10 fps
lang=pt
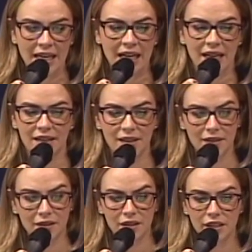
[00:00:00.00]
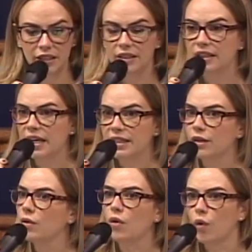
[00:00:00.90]
Eh, e
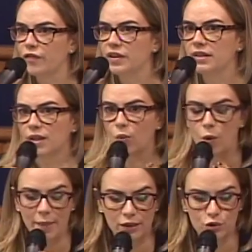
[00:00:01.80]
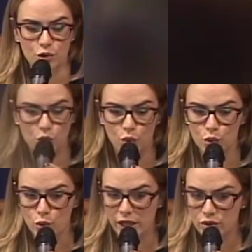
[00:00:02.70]
aí houve, então, um aumento de estudos com
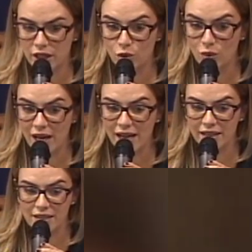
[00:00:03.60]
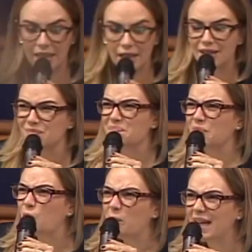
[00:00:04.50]
usuários regulares,
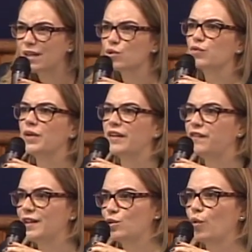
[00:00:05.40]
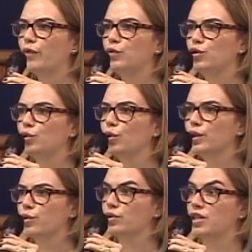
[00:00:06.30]
com menos efeitos
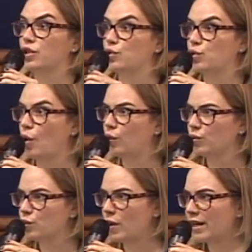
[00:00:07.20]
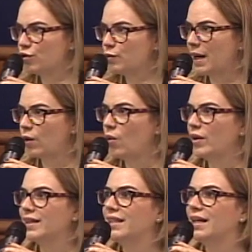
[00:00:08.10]
confundidores, ou seja, só com usuários de
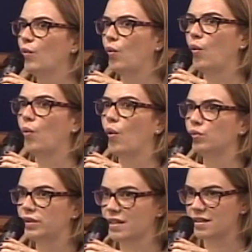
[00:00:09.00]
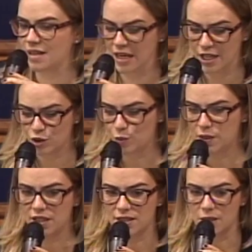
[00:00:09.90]
maconha e não com outras
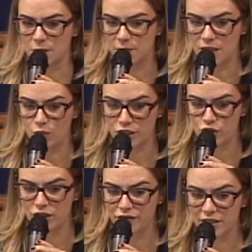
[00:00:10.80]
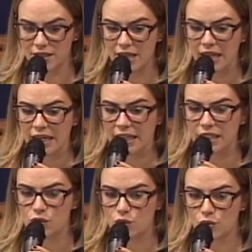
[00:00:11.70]
substâncias psicoativas,
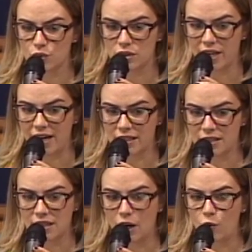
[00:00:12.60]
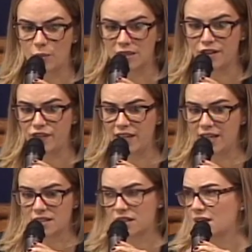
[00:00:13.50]
e isso nos traz algumas
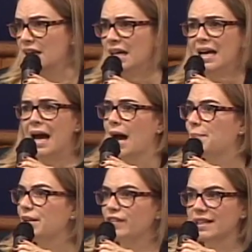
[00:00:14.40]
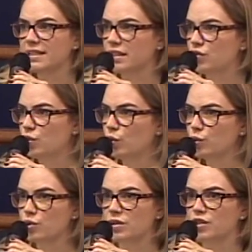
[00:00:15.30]
referências. A prevalência de
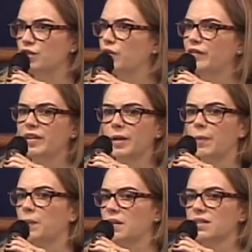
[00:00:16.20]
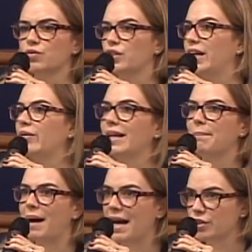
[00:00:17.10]
uso, se a gente for ver na população geral, ela é
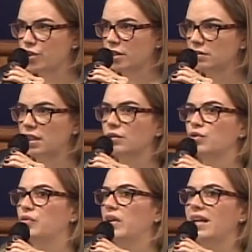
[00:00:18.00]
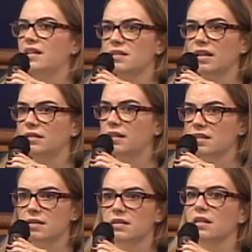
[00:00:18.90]
baixa, tendo diferença entre
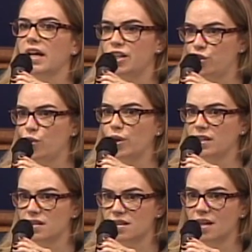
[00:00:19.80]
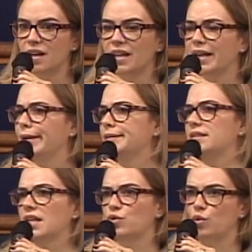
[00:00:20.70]
as regiões. Né?
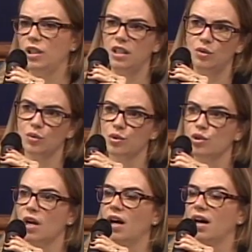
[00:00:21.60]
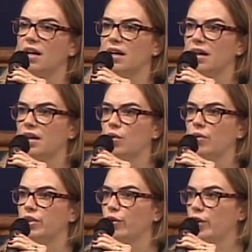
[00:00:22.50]
Estados Unidos, ah, a
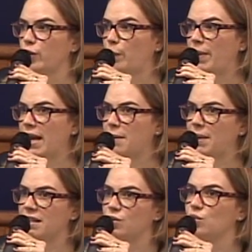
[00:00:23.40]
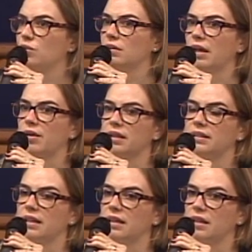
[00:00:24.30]
União Europeia, países da,
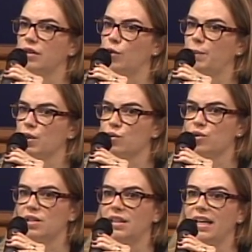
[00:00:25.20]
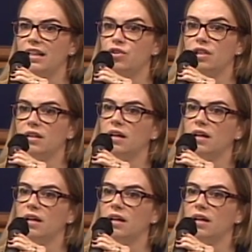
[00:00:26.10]
da, europeus do Ocidente,